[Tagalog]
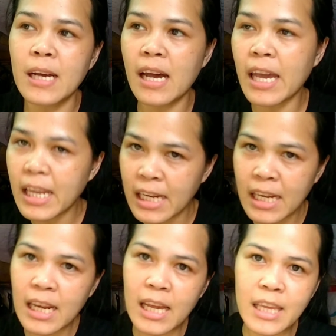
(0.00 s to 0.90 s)
Kakainin
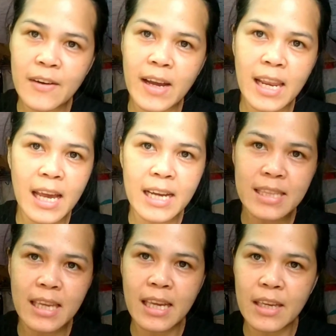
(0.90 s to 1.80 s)
nila yung
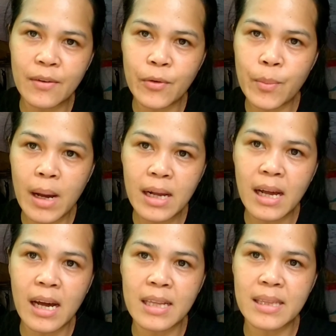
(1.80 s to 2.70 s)
kalahati ngayong
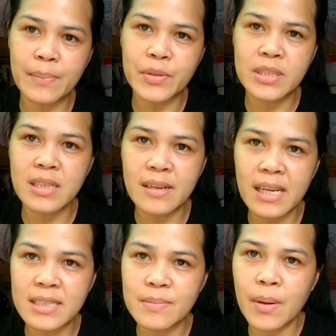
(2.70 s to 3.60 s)
umaga, tapos the
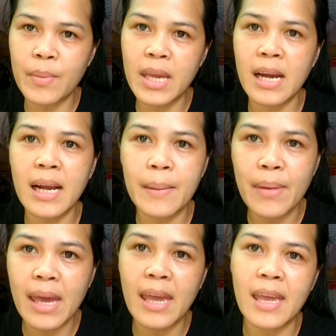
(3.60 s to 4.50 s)
rest mamayang
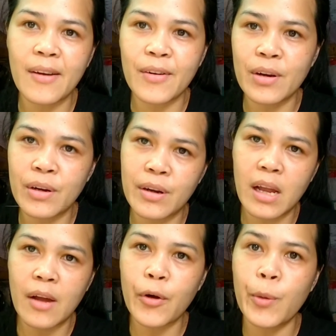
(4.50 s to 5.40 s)
gabi or,
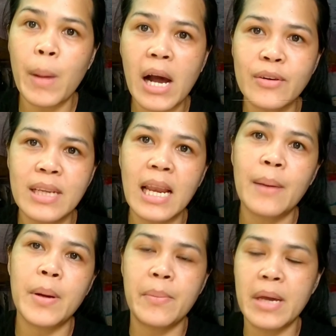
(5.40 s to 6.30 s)
or baon
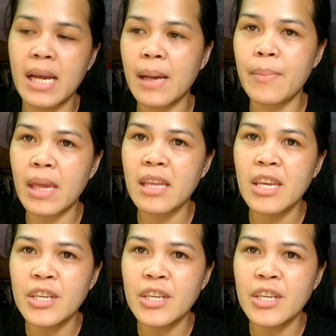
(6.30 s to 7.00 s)
nila mamayang gabi.